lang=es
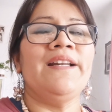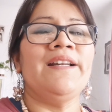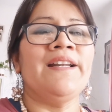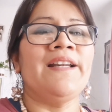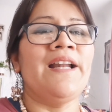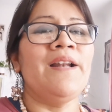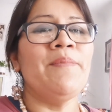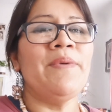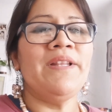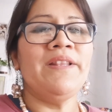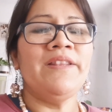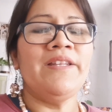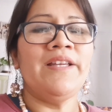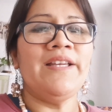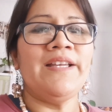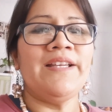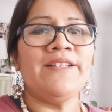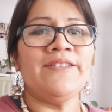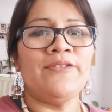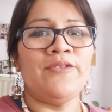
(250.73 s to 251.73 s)

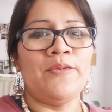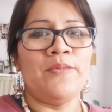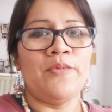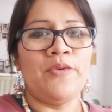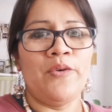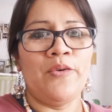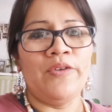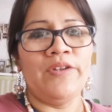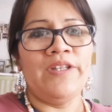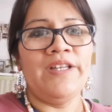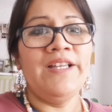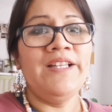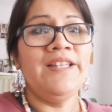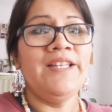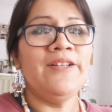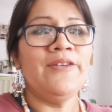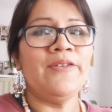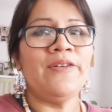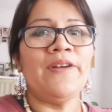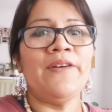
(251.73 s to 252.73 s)
Realmente estoy muy
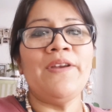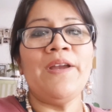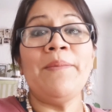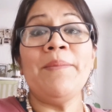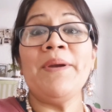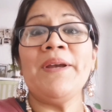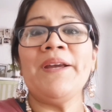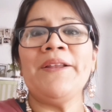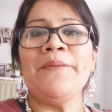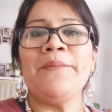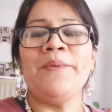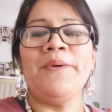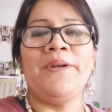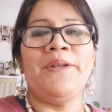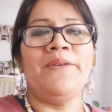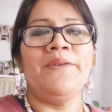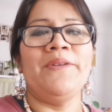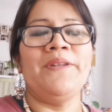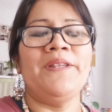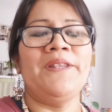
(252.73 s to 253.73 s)
contenta y todavía me queda un
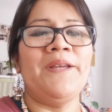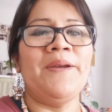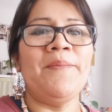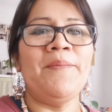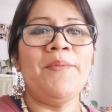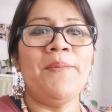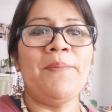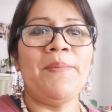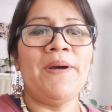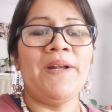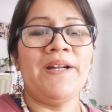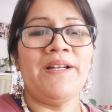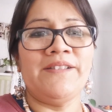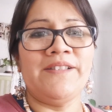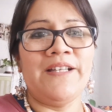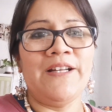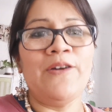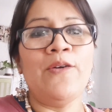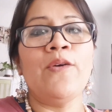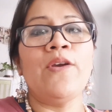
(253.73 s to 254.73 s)
poquito de tiempo para
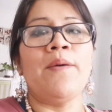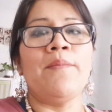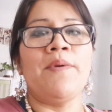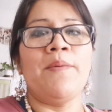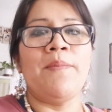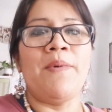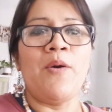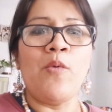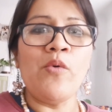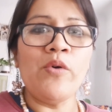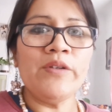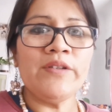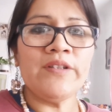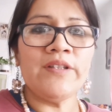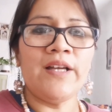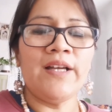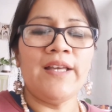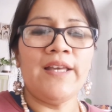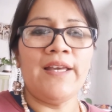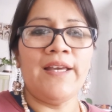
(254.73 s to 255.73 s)
hacer lo que a mí me
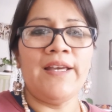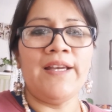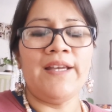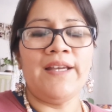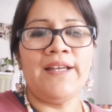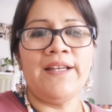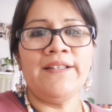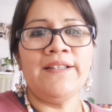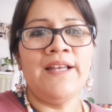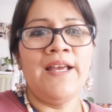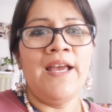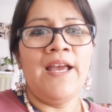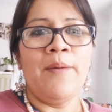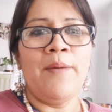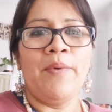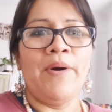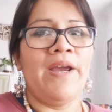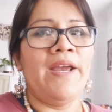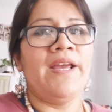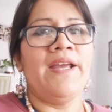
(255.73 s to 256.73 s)
gusta, que es
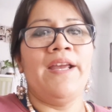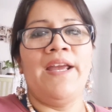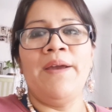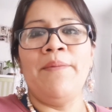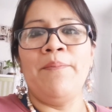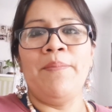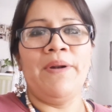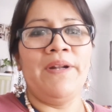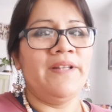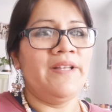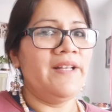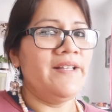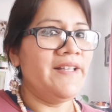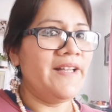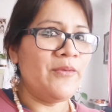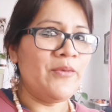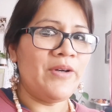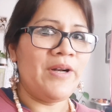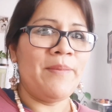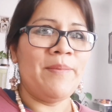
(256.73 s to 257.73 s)
pues emprender de
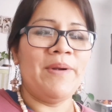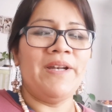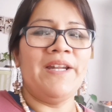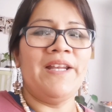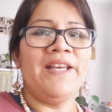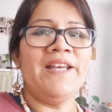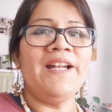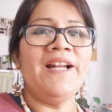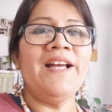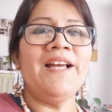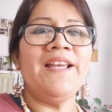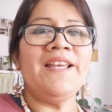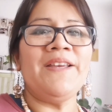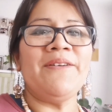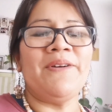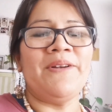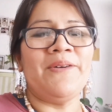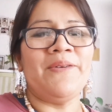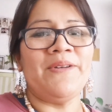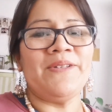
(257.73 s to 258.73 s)
alguna manera. Y
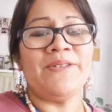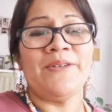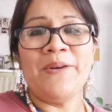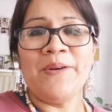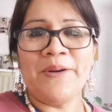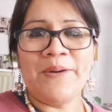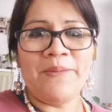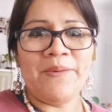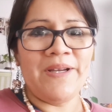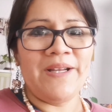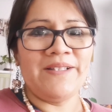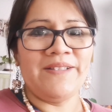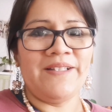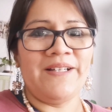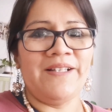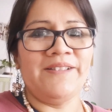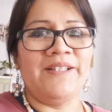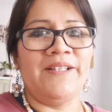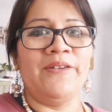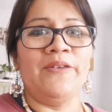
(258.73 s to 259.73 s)
bueno, eso es lo que voy a
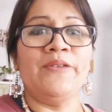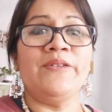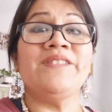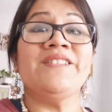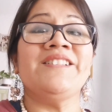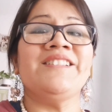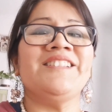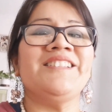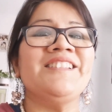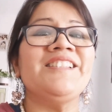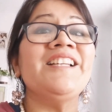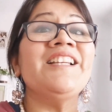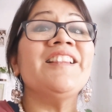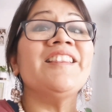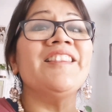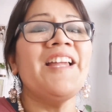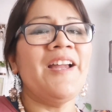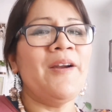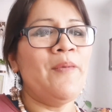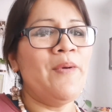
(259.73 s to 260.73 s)
estar haciendo. Si
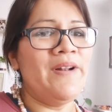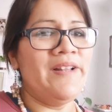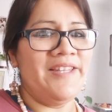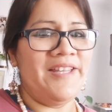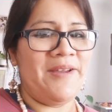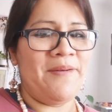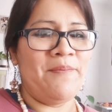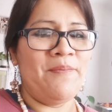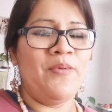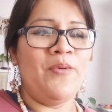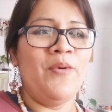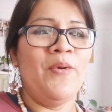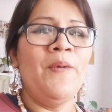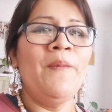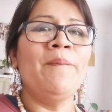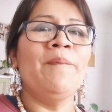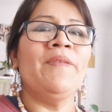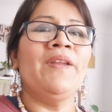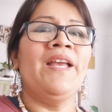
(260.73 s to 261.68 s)
tengo el tiempo,